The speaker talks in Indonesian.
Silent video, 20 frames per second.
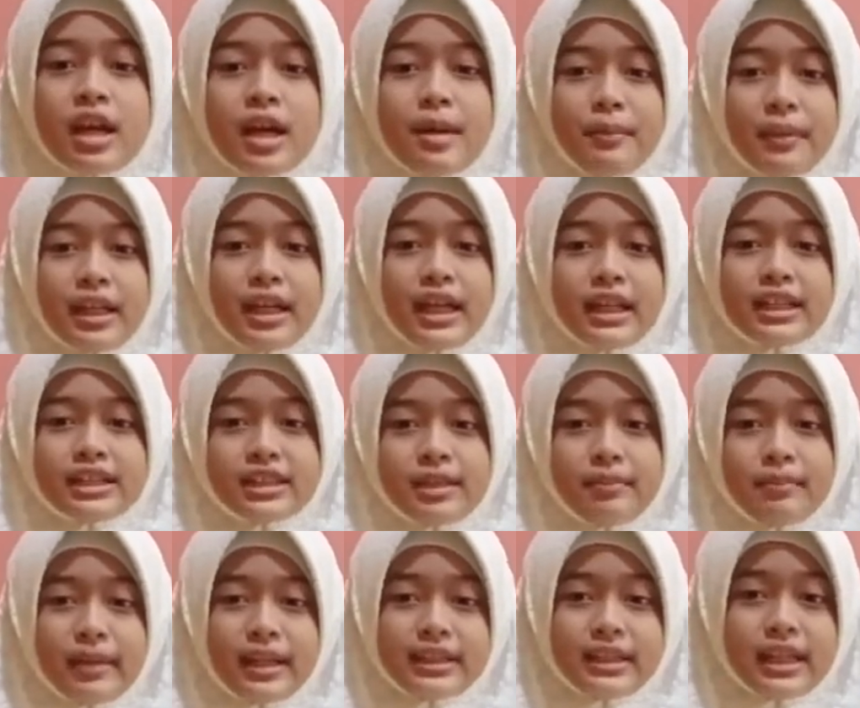Pada
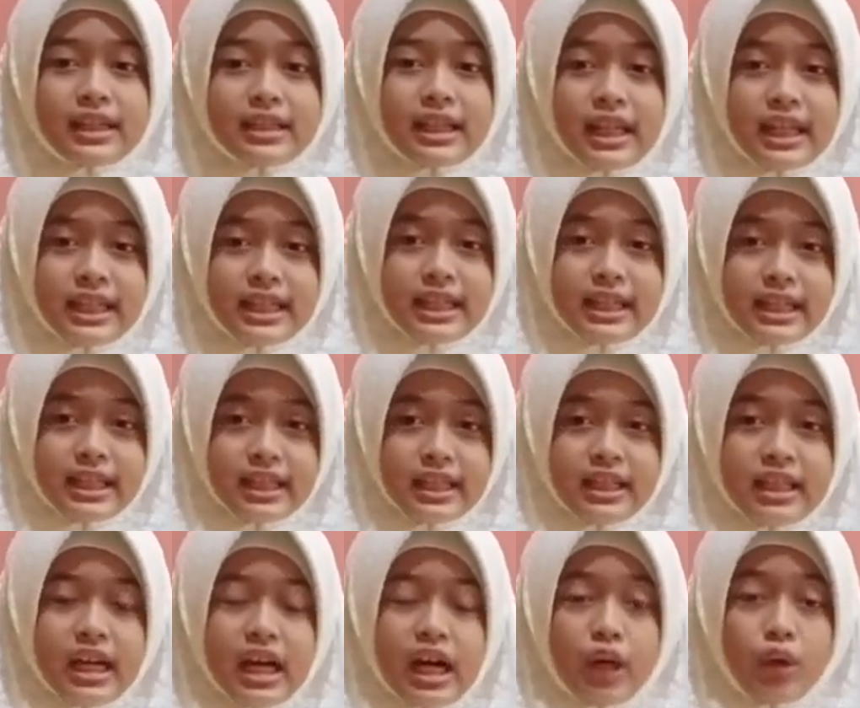kesempatan kali
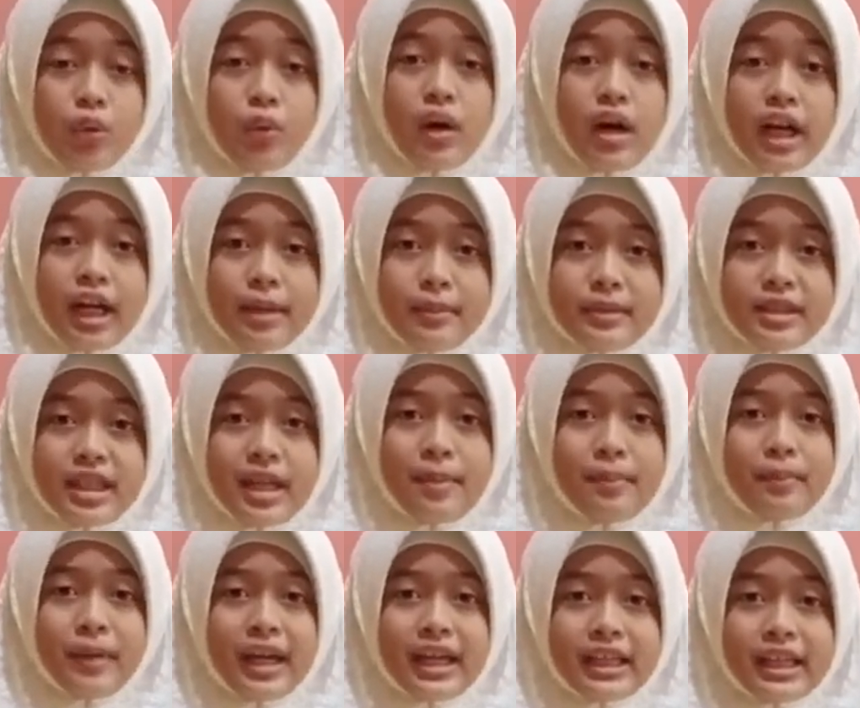ini, aku akan
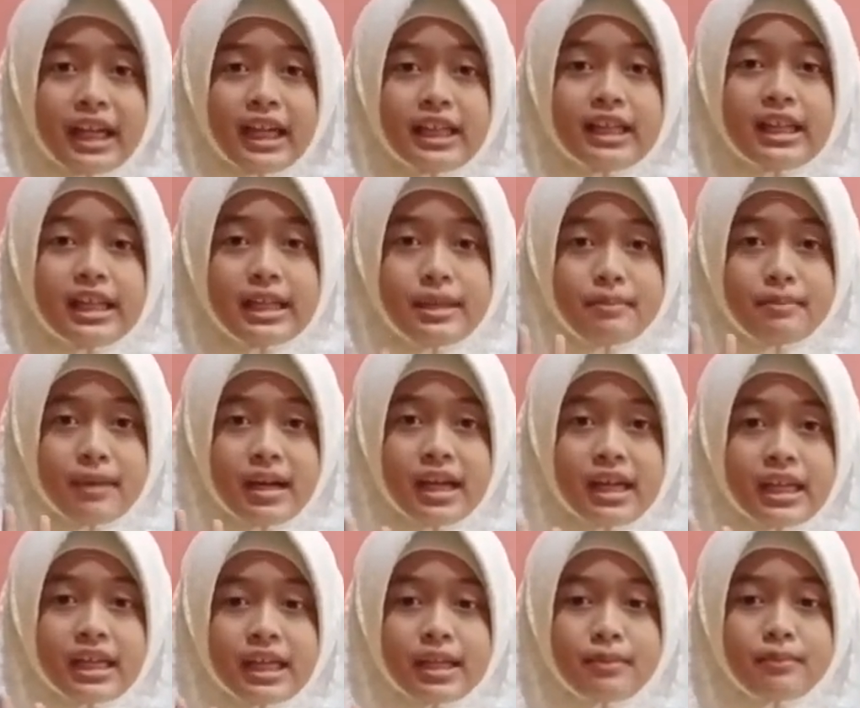menyampaikan
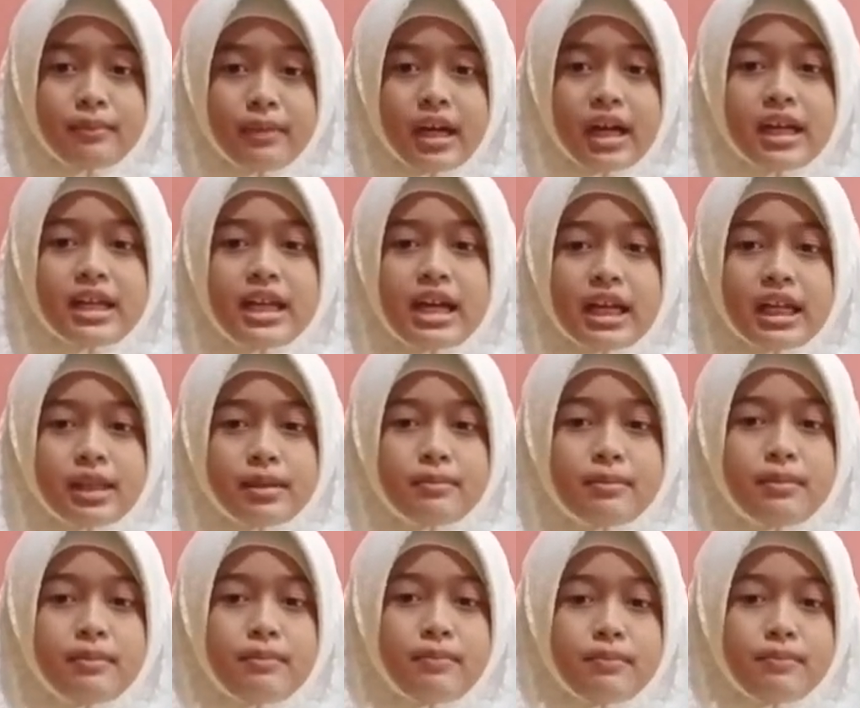5 hikmah dari
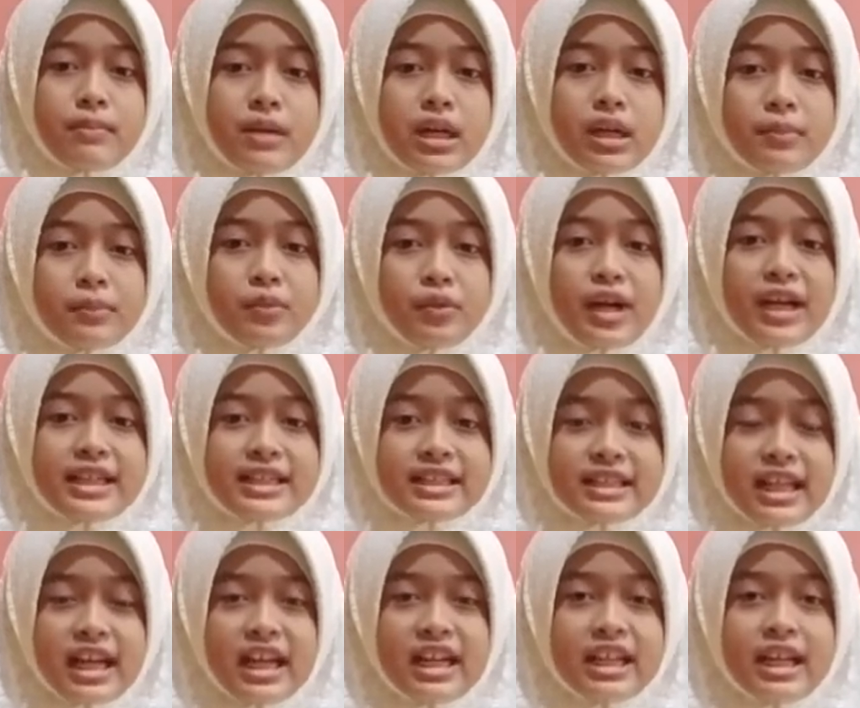
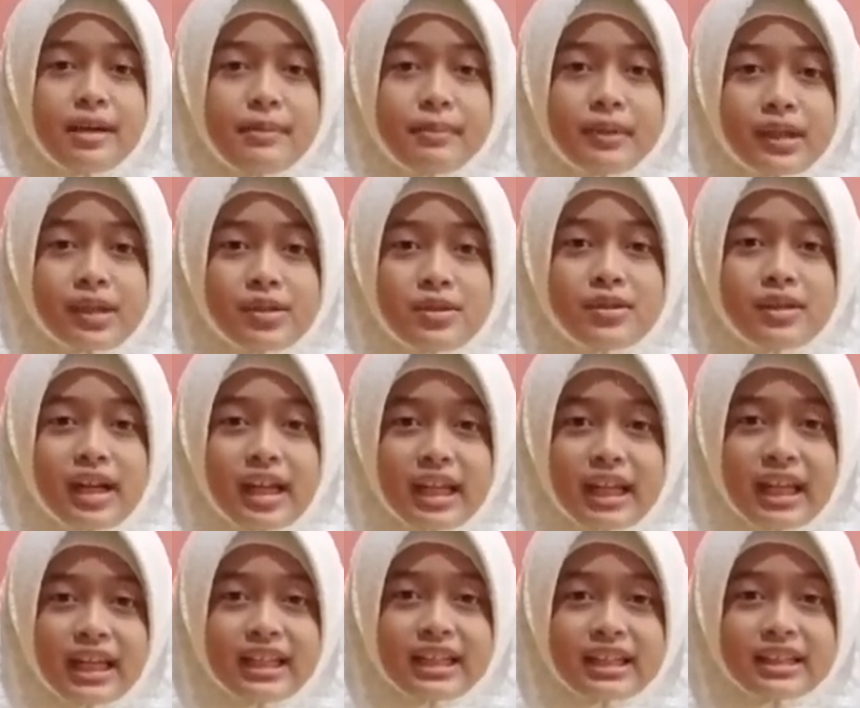berpuasa yang perlu
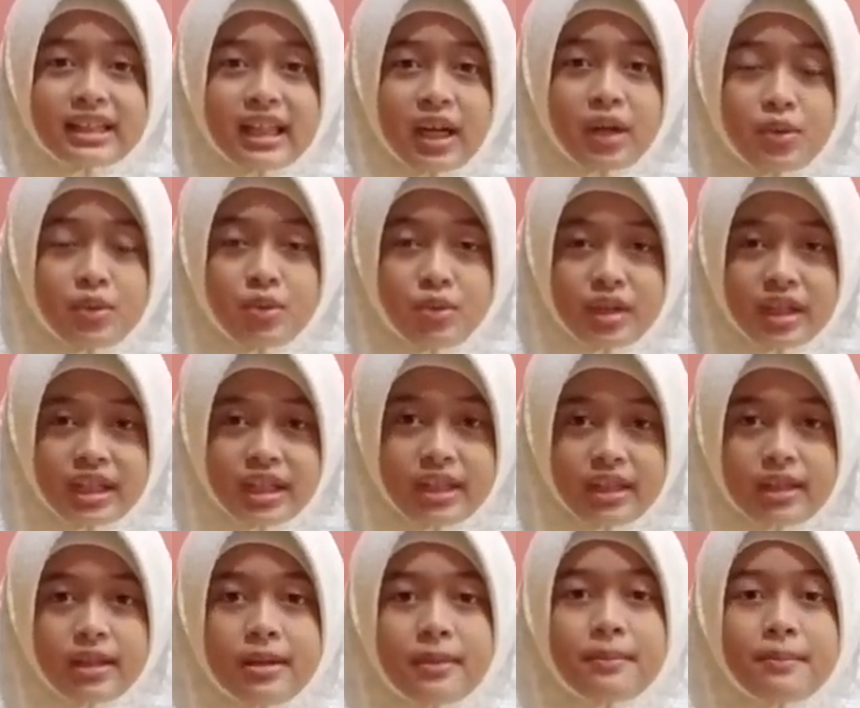kalian
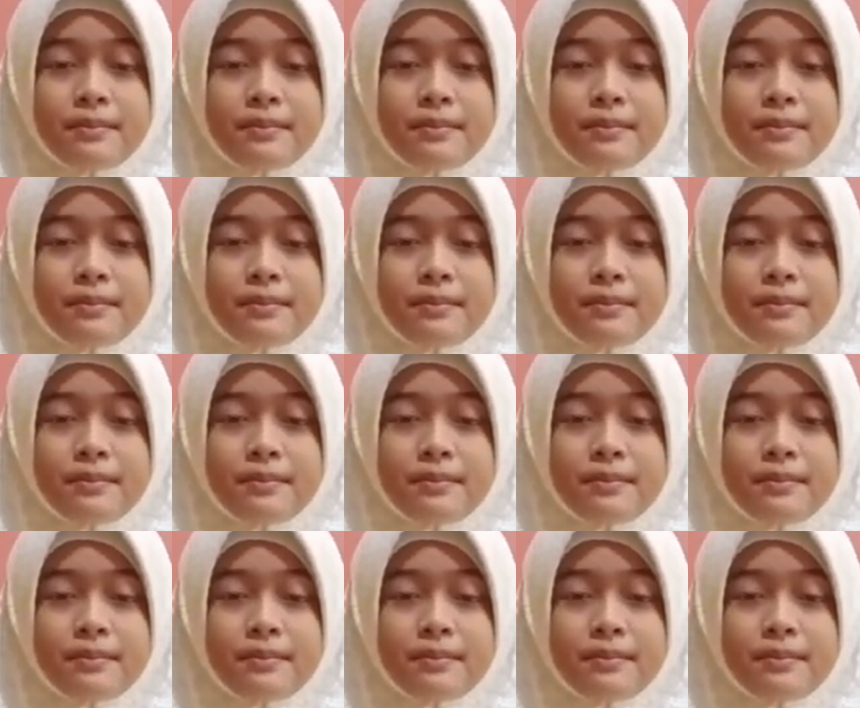ketahui.